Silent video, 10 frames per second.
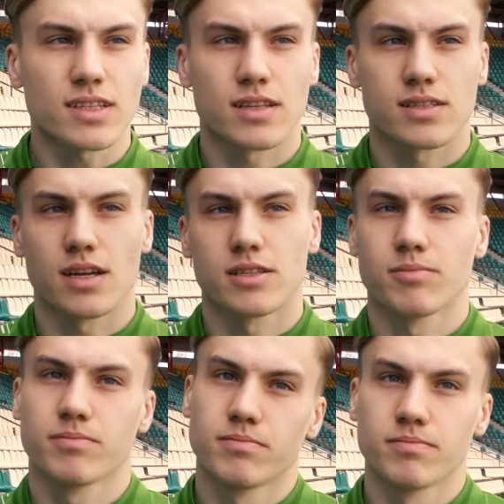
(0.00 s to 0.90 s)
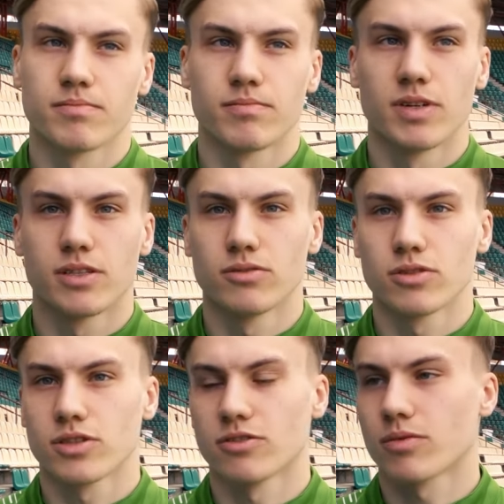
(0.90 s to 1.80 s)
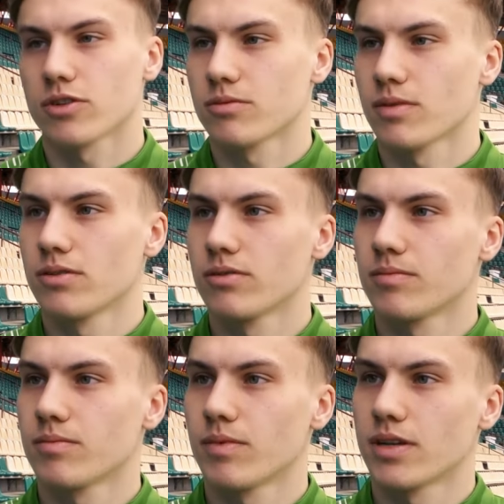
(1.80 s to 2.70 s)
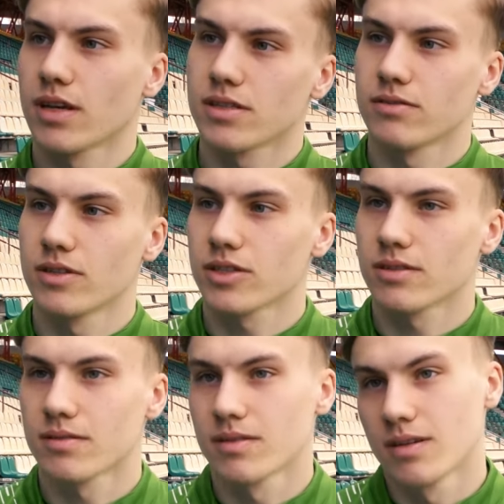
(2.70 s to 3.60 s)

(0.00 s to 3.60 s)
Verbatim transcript: так сказать, быть лучше, чем в прошлом году, подняться выше.